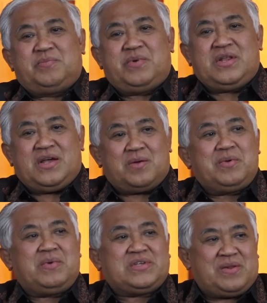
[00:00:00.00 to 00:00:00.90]
sebenarnya
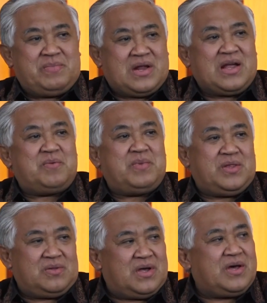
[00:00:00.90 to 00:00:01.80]
kebebasan beragama
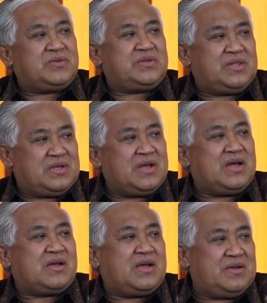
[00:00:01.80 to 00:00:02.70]
itu harus
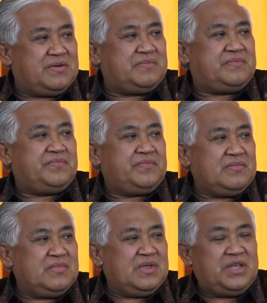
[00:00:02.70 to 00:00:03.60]
ditegakkan
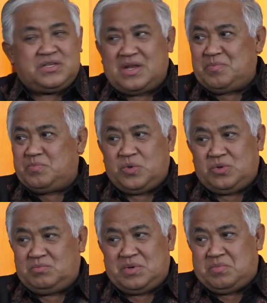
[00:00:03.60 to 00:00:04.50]
Islam pun
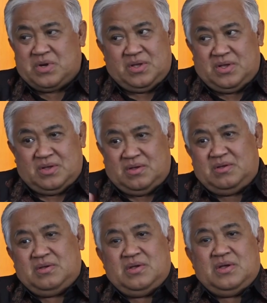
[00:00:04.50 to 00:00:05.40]
memberi
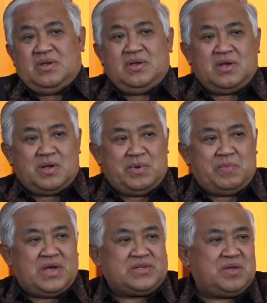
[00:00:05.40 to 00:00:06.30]

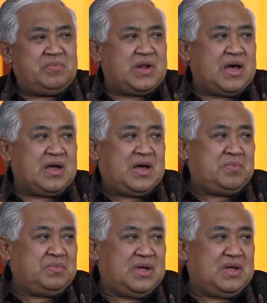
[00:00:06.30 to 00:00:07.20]
kebebasan
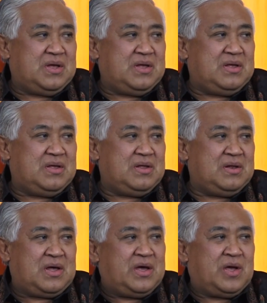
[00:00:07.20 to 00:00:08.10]
beragama,
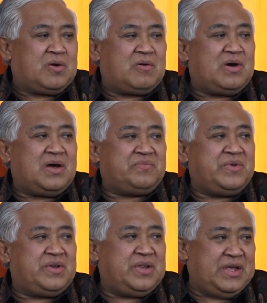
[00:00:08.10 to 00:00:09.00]
la ikraha
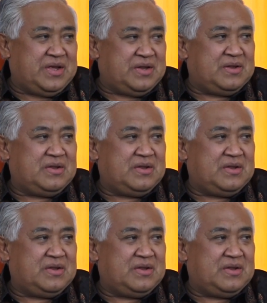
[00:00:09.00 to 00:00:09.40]
fiddin.